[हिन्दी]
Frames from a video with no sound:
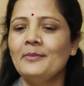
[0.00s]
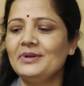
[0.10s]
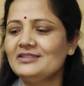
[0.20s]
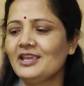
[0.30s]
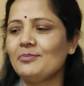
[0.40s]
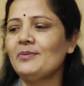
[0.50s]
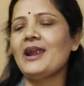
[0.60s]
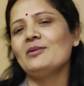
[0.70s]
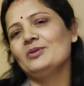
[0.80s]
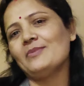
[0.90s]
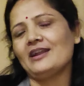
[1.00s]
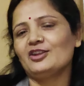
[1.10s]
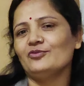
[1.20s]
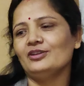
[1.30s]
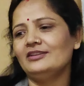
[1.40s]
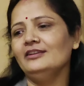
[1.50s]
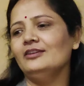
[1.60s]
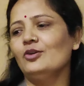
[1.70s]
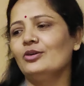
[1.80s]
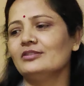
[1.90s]
बस यहीं पे बेड पे बैठी हुई थी
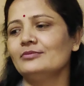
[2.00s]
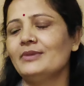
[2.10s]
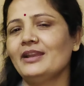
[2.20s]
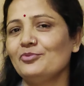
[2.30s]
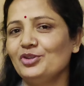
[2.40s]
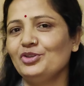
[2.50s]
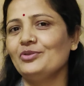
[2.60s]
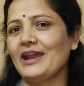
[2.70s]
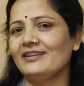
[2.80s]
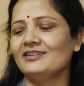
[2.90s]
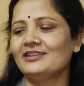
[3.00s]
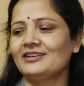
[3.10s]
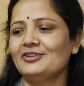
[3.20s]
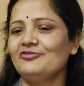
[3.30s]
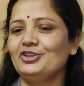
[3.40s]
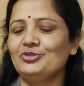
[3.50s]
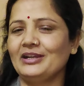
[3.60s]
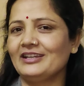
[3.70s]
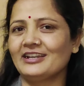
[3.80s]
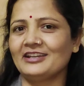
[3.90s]
और मैंने वीडियो एडिट करी वीडियो
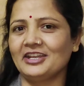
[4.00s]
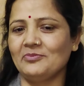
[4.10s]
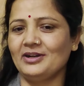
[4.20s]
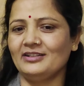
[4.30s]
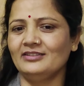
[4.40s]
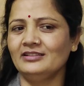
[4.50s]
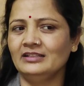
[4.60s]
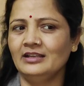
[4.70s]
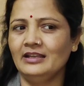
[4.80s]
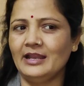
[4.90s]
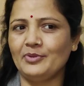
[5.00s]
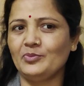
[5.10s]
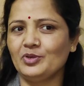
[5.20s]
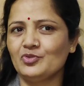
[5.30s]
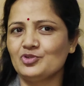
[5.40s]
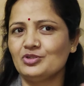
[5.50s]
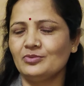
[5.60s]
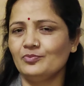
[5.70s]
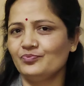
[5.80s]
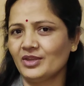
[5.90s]
एडिट करने के बाद लैपटॉप पर कुछ
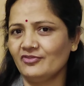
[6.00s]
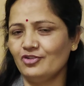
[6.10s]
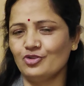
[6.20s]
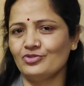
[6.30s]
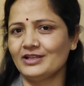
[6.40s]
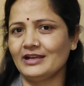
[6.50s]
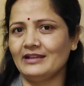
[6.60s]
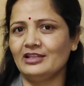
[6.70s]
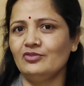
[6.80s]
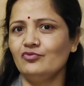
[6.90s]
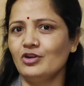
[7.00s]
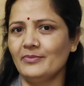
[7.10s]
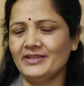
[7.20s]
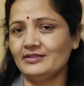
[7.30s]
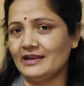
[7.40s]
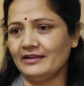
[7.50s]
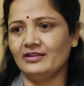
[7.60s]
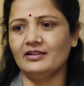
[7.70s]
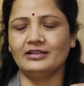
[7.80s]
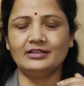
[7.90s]
फोटोज वगैरह थी वो हमें सेलेक्ट
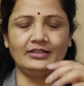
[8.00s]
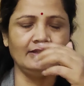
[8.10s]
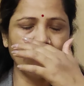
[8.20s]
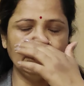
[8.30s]
करनी थी